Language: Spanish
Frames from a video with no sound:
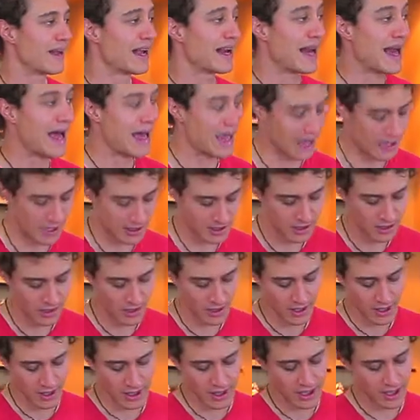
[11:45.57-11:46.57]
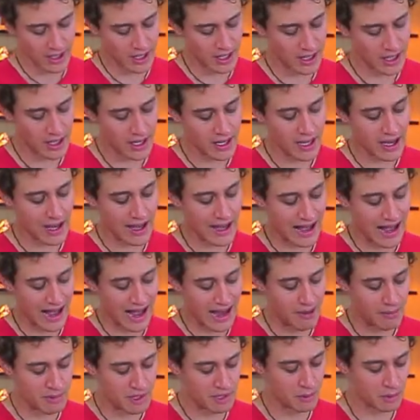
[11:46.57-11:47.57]
a nada. Y
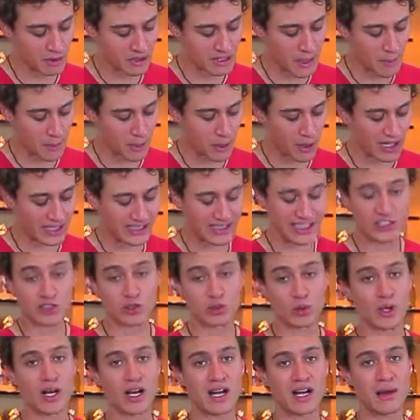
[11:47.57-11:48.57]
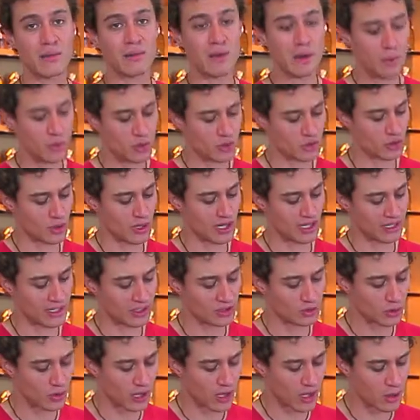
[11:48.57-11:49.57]
al mismo tiempo la textura cambia mucho. La
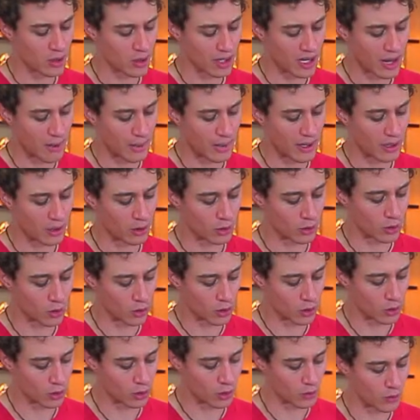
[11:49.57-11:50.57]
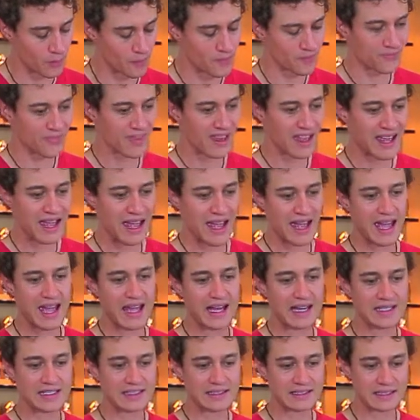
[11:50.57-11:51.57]
textura de un camarón crudo
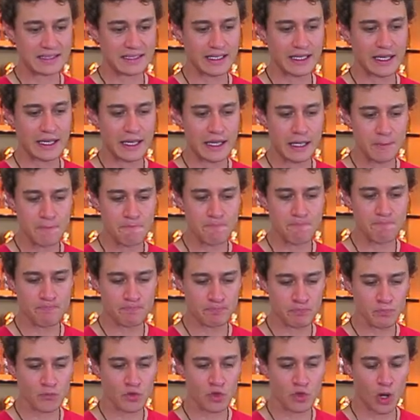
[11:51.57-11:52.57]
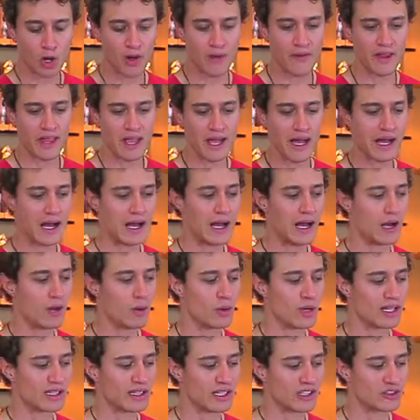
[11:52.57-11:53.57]
es em, todavía
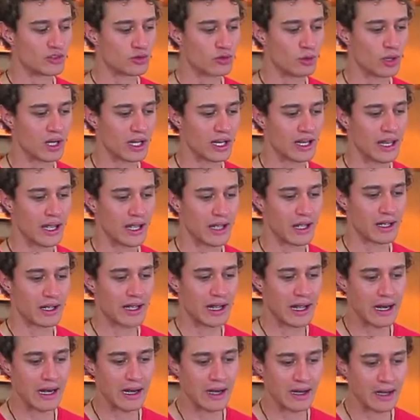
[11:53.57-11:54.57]
una textura que, que, le